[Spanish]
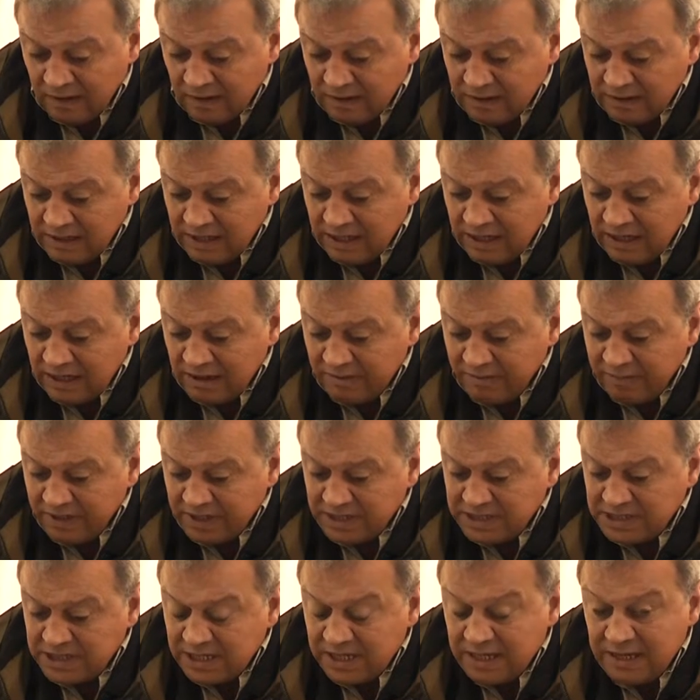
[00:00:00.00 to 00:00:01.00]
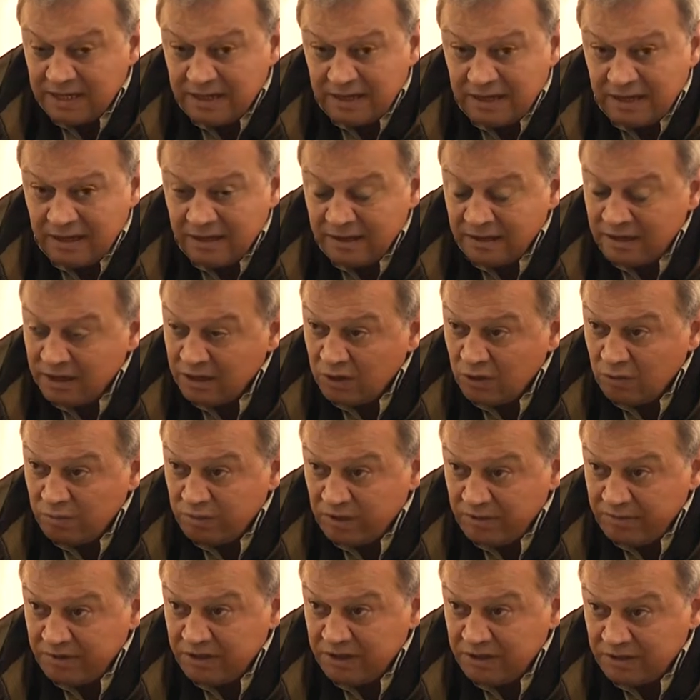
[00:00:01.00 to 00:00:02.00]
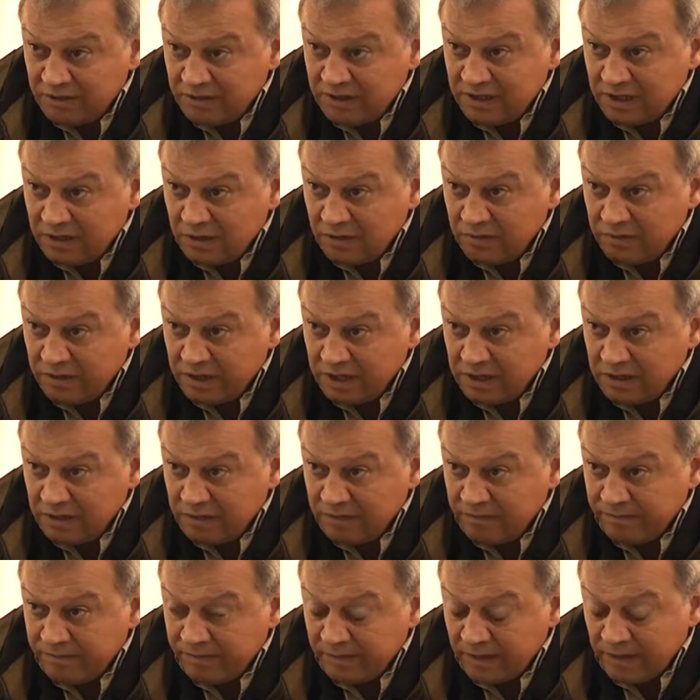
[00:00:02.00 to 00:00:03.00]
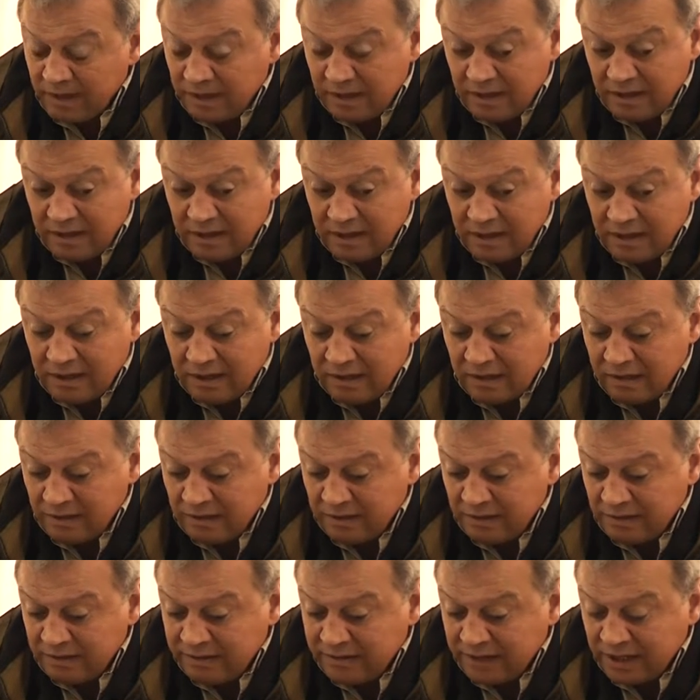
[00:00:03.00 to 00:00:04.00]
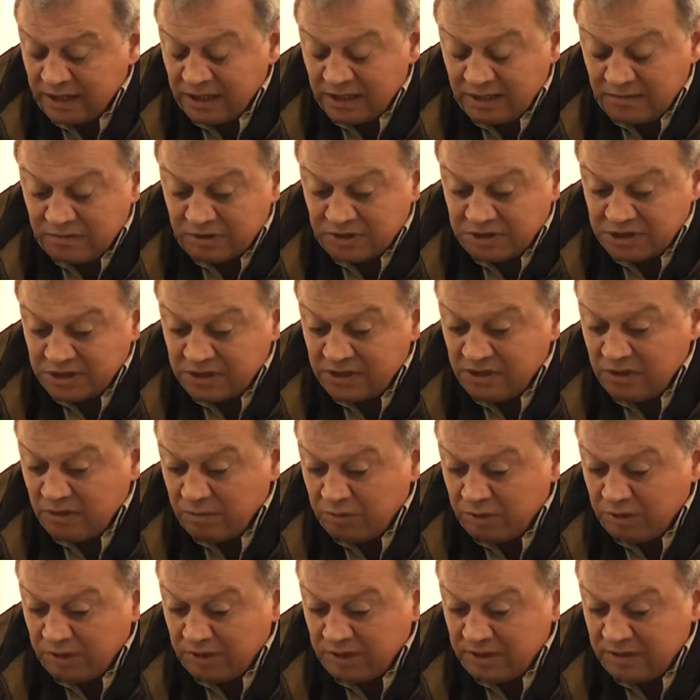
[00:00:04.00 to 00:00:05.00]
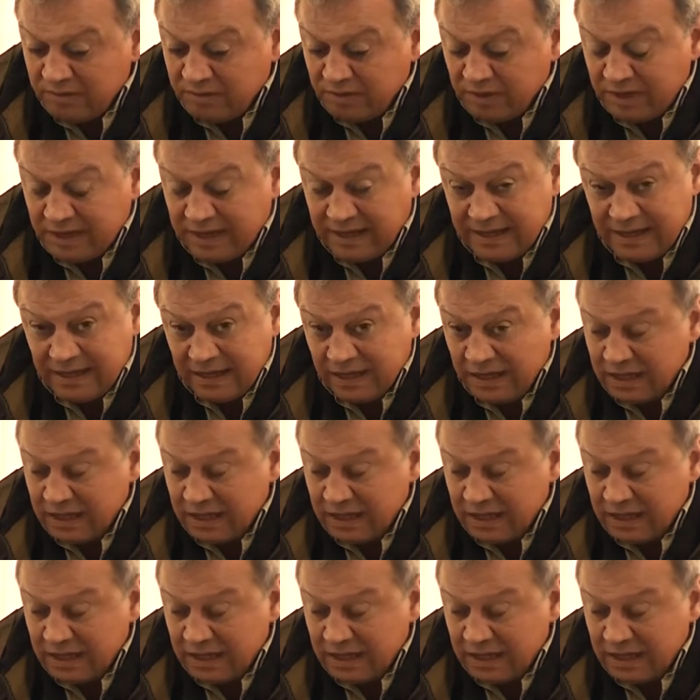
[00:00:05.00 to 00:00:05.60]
de que la empresa eh, dé cumplimiento a este convenio eh, del 30% de pleno de temporada.